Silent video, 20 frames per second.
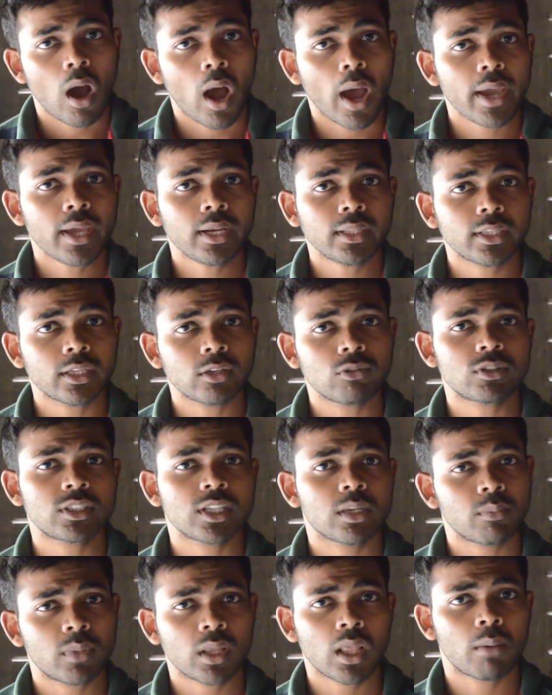ஆயிரத்தி
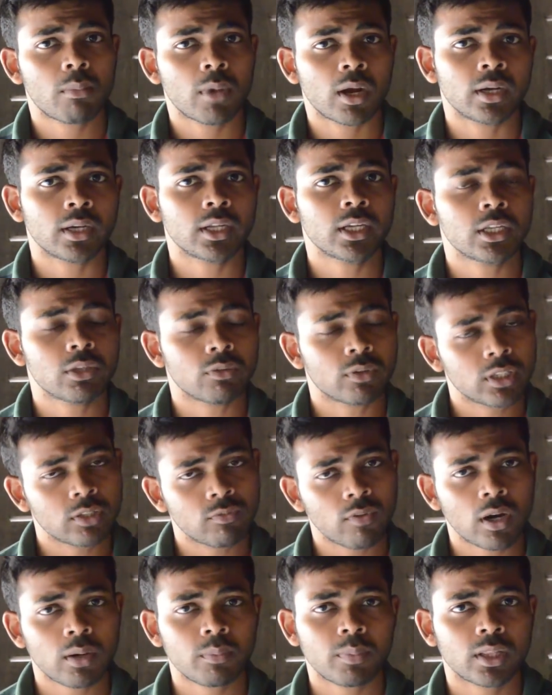எண்ணூற்றி எண்பதாம் ஆண்டு இவர்
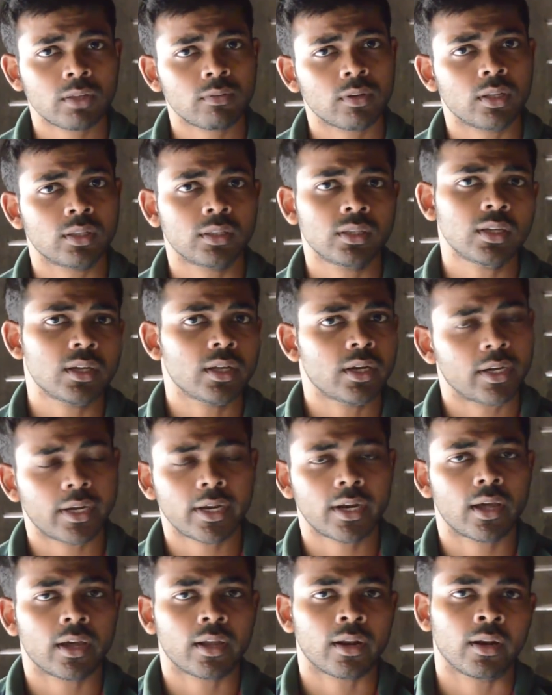திவான் பதவியிலேருந்து
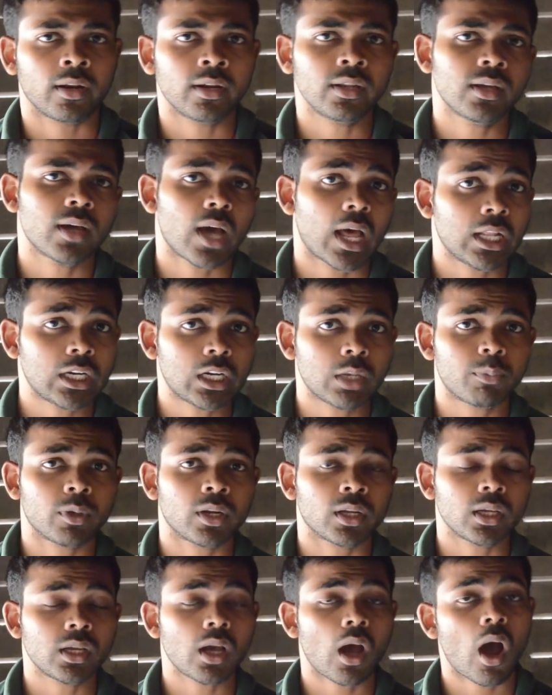ரிட்டையர் ஆகிறாரு அதற்கு
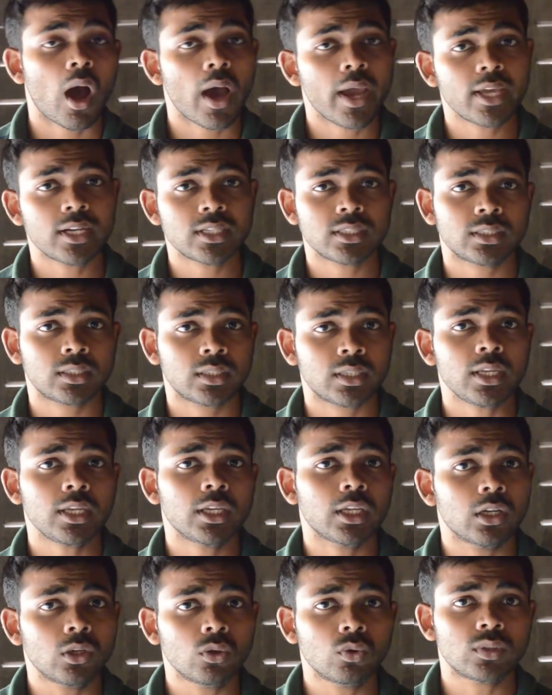பிறகு ஆயிரத்தி
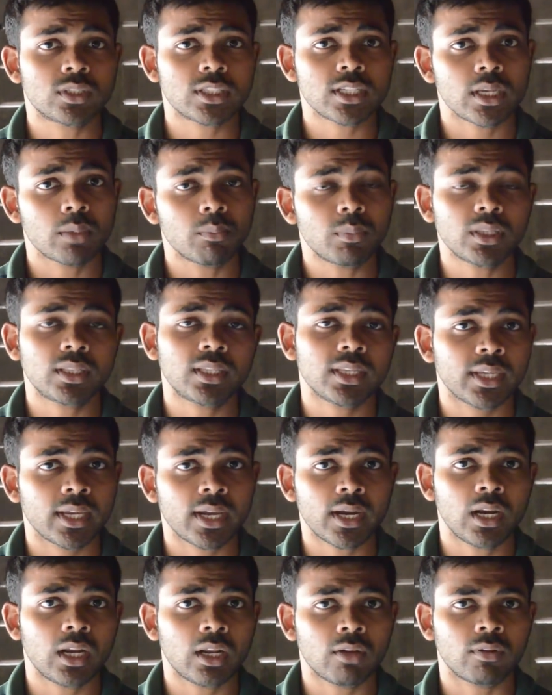எண்ணூற்றி எண்பத்தி
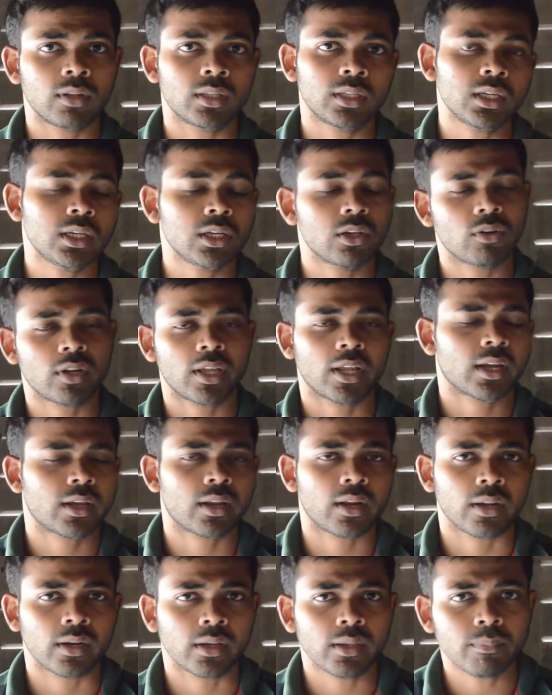ஏழில் வந்து இவர்
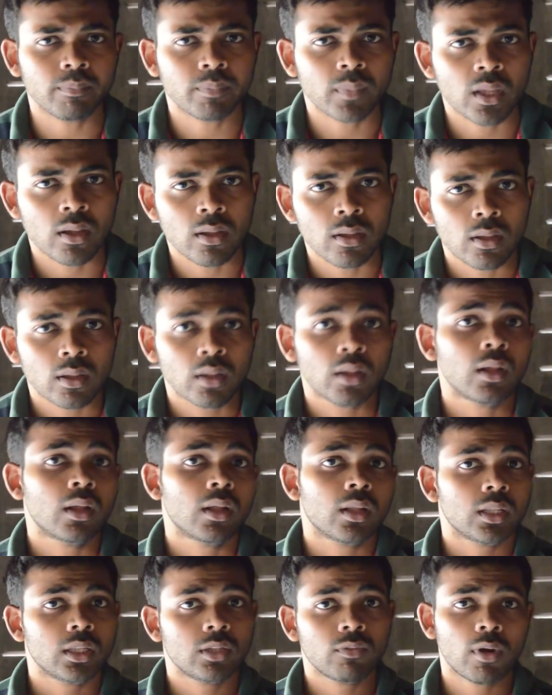இறக்குறாரு
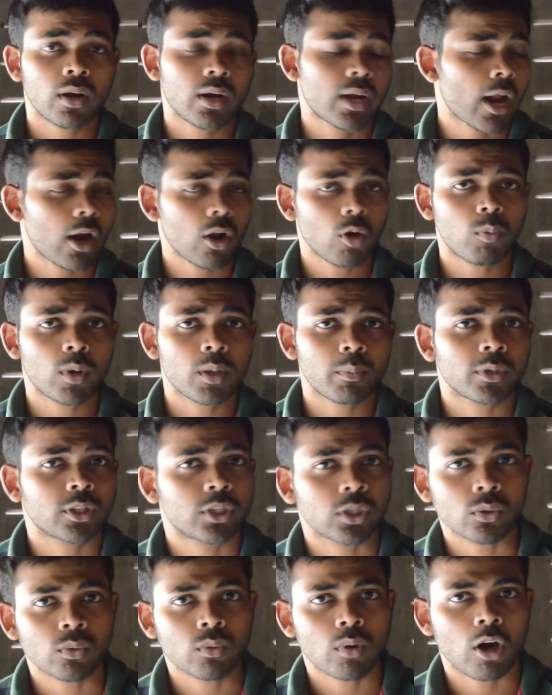திவான் நானோப்பிள்ளை
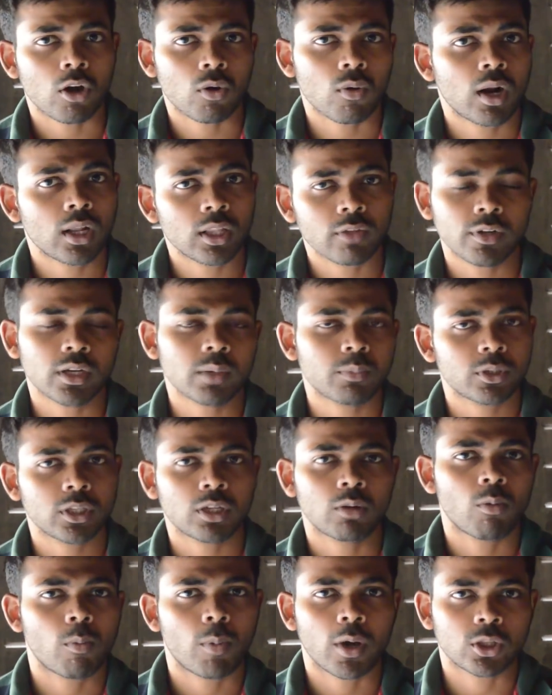பற்றியும் அவர் வாழ்ந்த வீட்டை
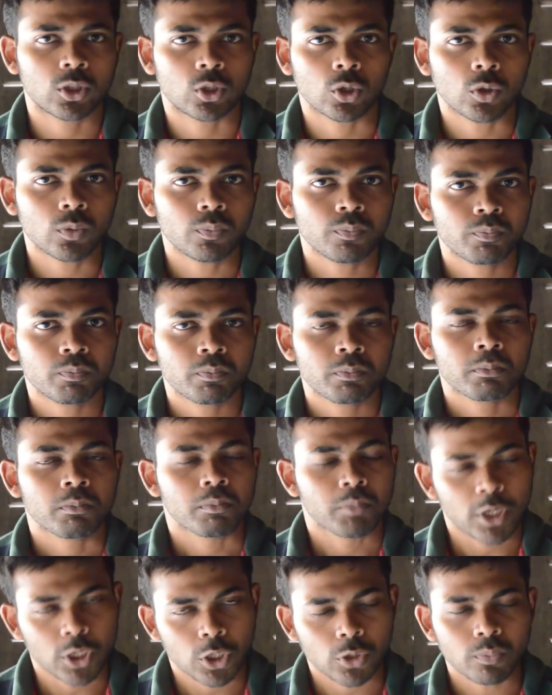பற்றியும் நம்ம பார்த்துட்டோம்
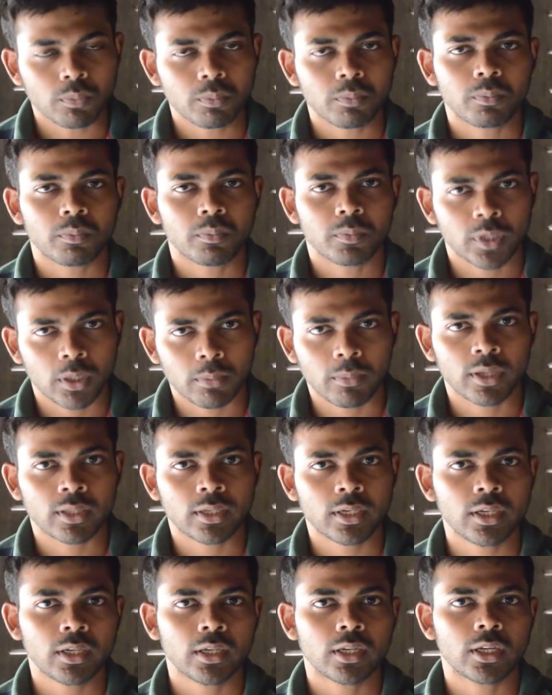மீண்டும் இந்த
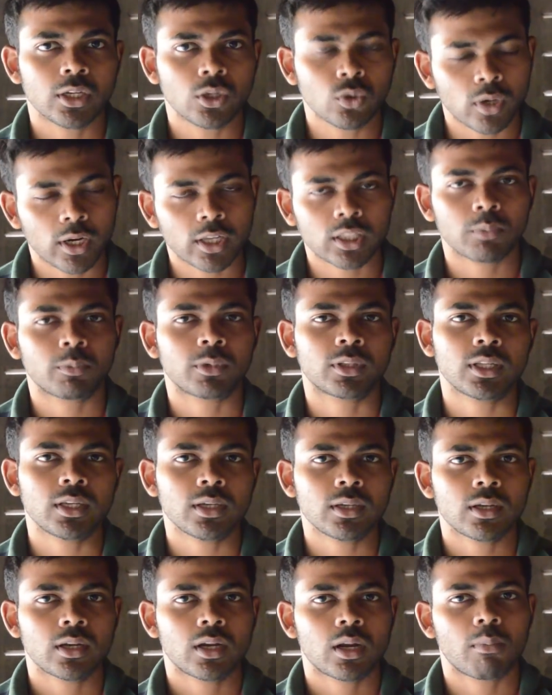மாதிரி இன்னொரு இடத்த பற்றி
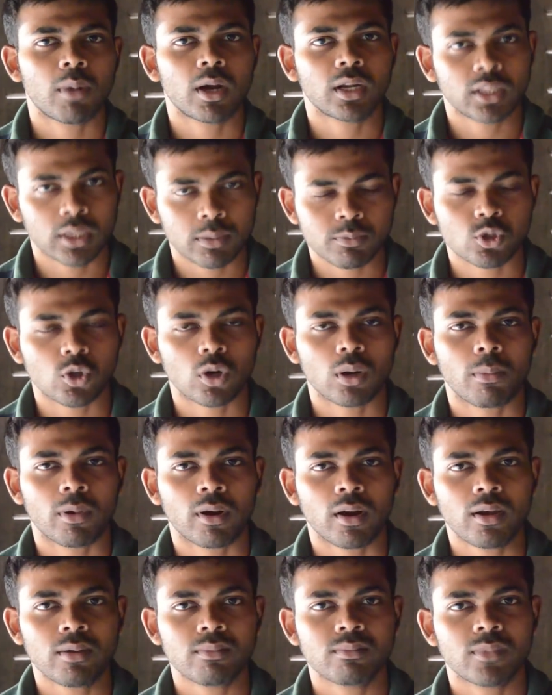நம்ம அடுத்த எபிசோடில்
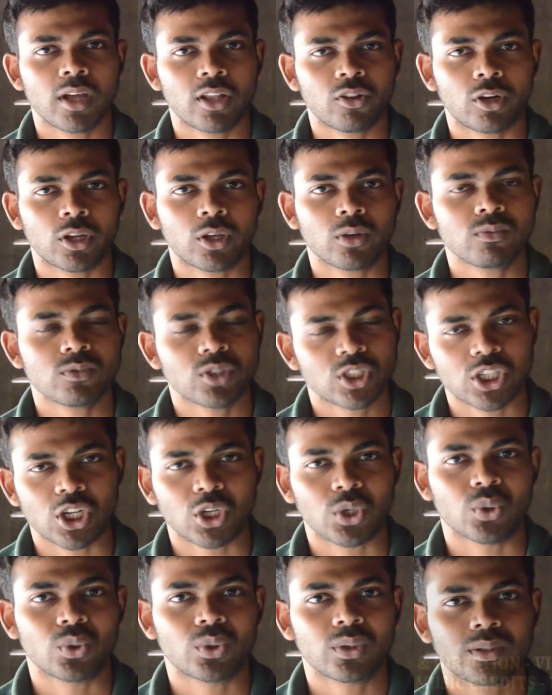பார்க்கலாம் அது வரைக்கும்
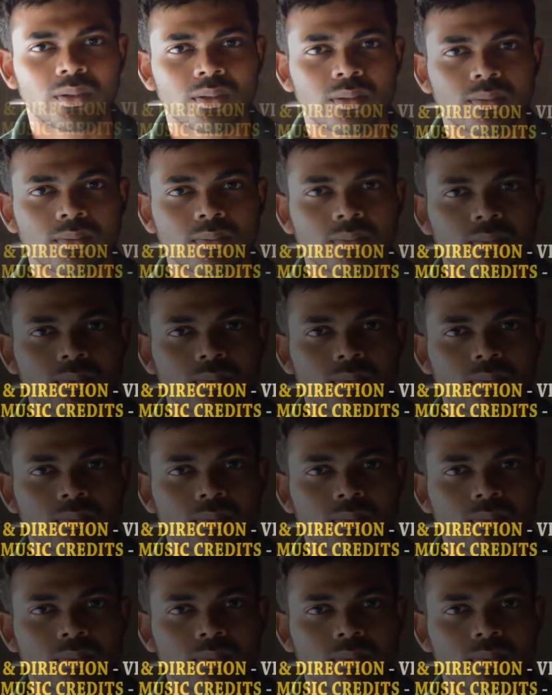ஸ்டேட்யூன்